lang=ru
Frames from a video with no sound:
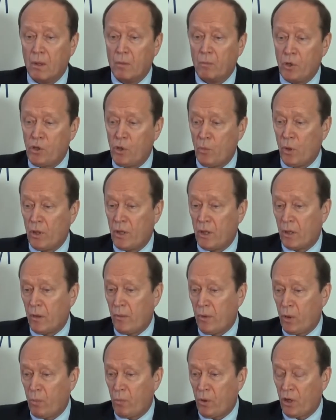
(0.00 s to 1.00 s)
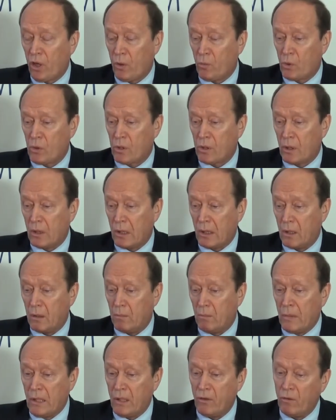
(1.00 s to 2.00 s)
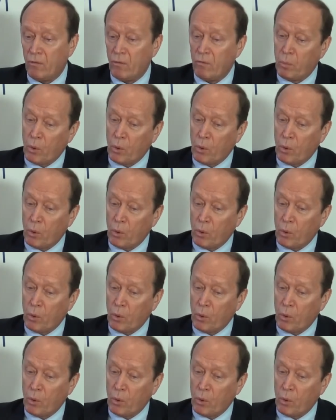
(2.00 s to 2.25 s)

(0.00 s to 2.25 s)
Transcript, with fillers: Почему я так говорю? Потому что мы в